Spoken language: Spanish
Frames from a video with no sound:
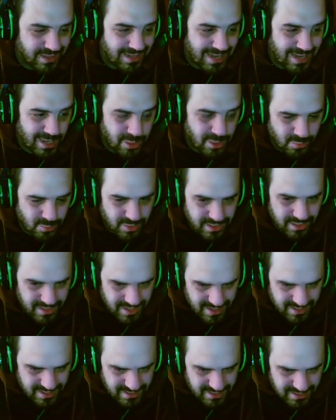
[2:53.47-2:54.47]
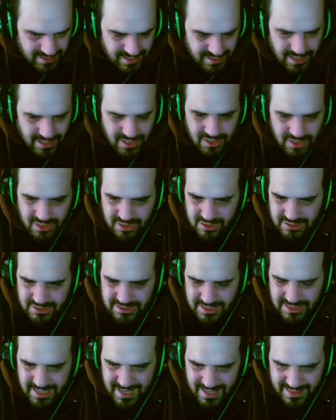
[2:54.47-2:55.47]
Y la comunidad no
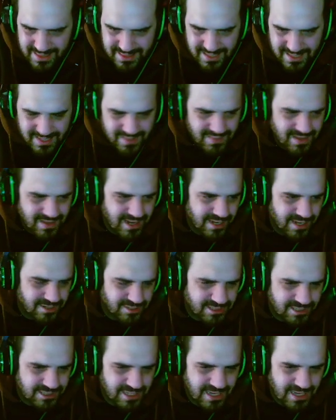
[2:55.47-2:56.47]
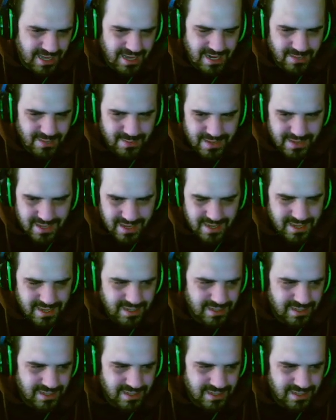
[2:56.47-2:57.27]
se hace de la noche a la mañana